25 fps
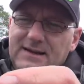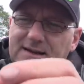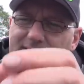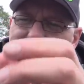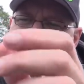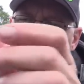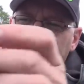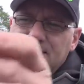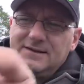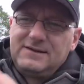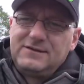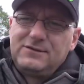
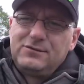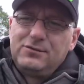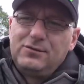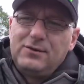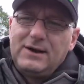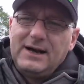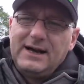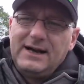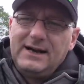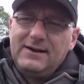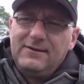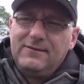ist
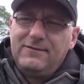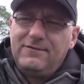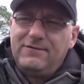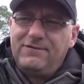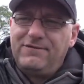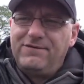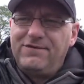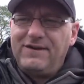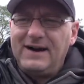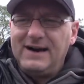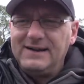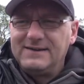so ein
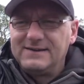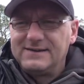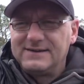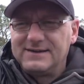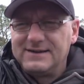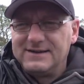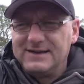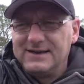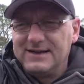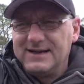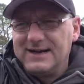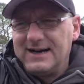
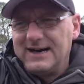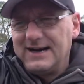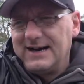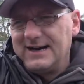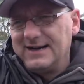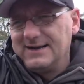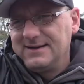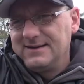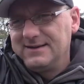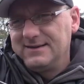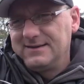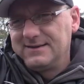fast
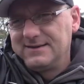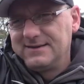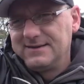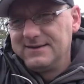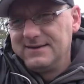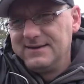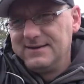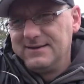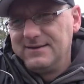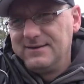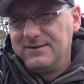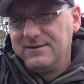gerades
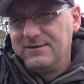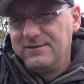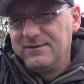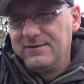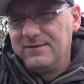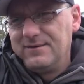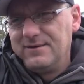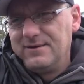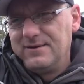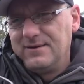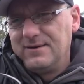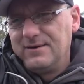
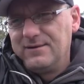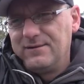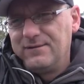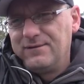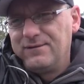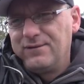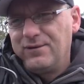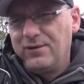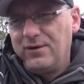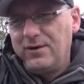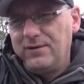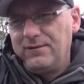
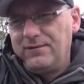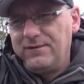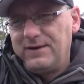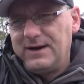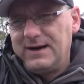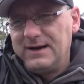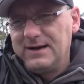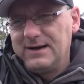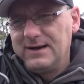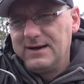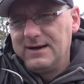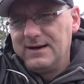
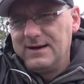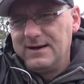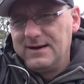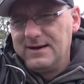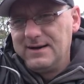Vorfach